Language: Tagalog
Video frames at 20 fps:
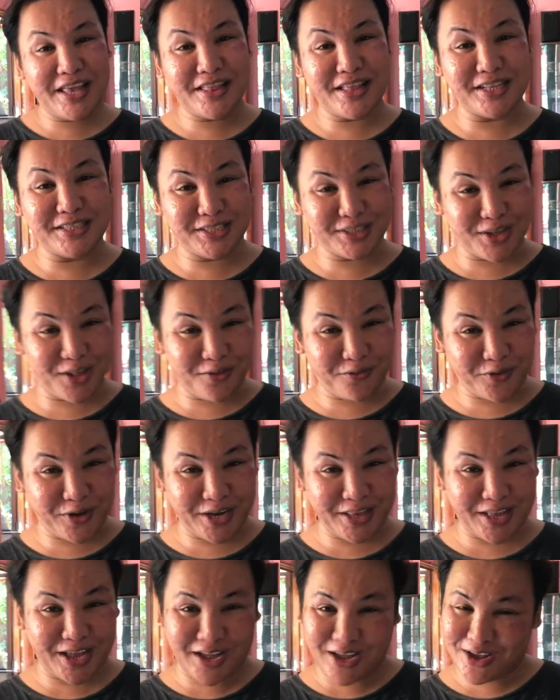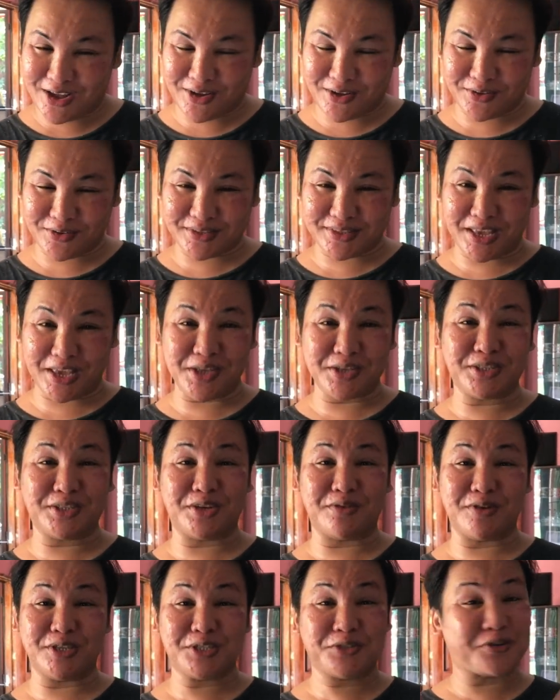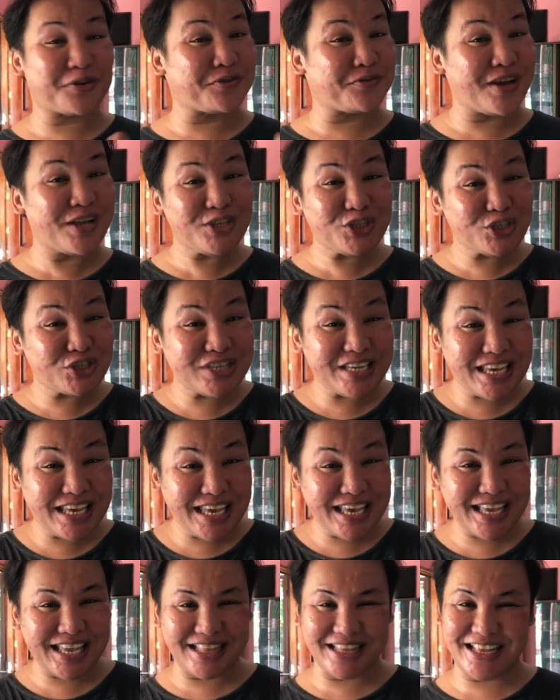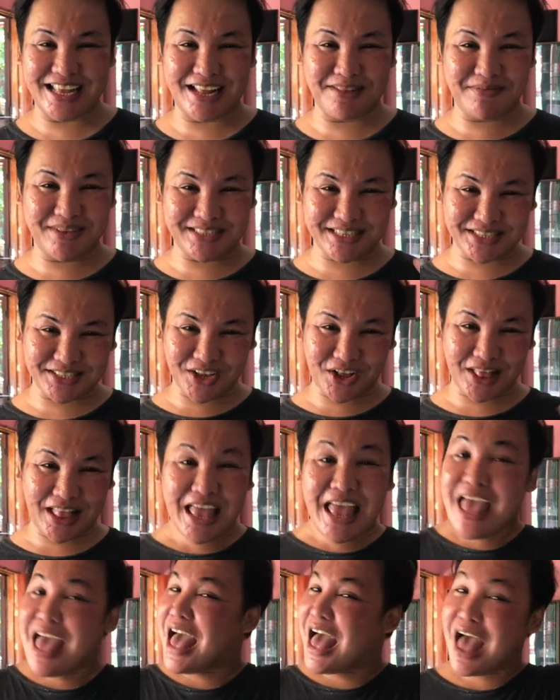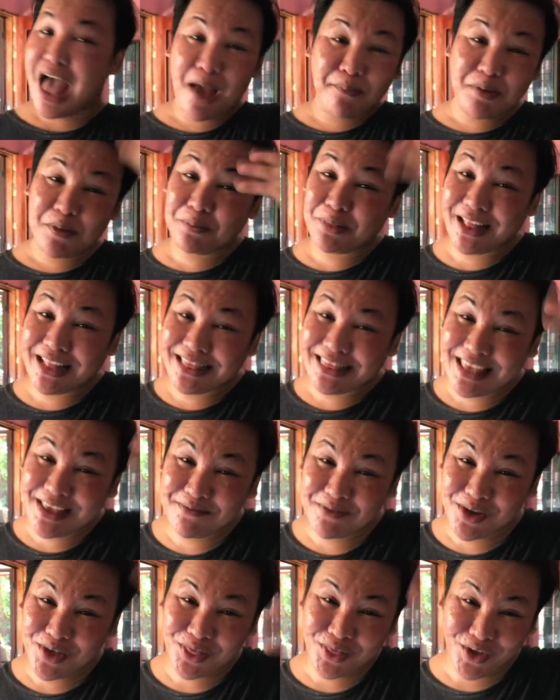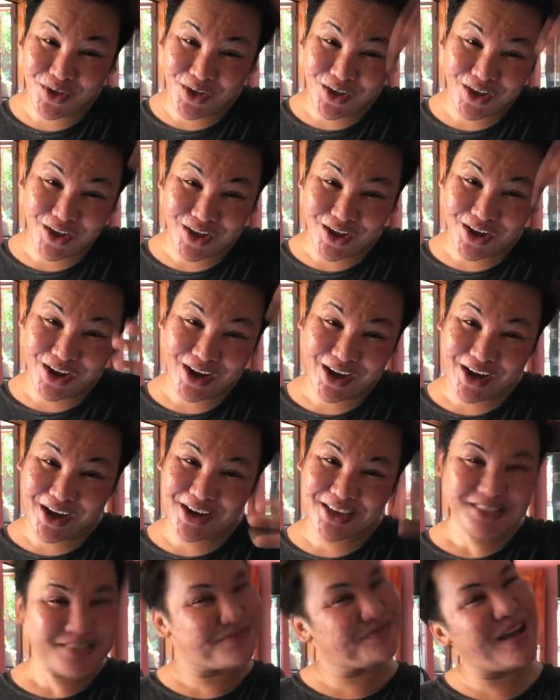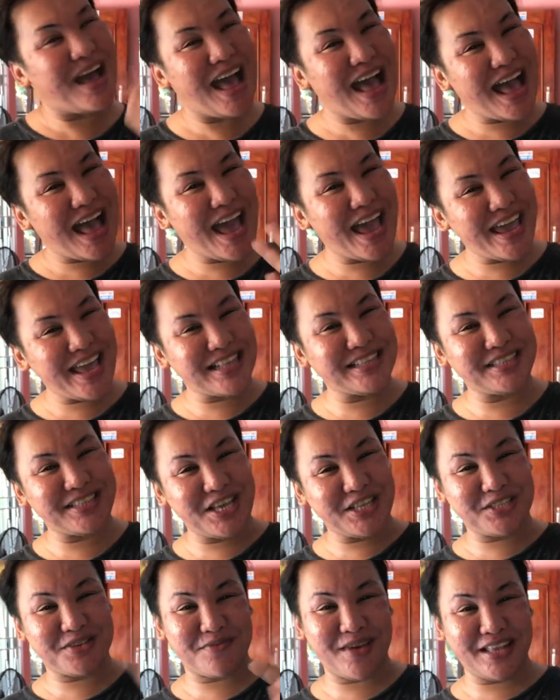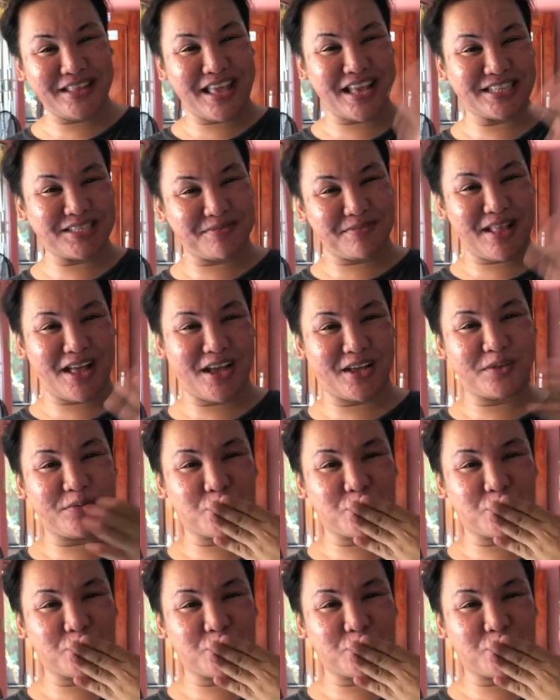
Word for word: That's all for now. Thank you so much for watching and God bless us all. Happy planting mga dars. Bye and see you to my next vlog.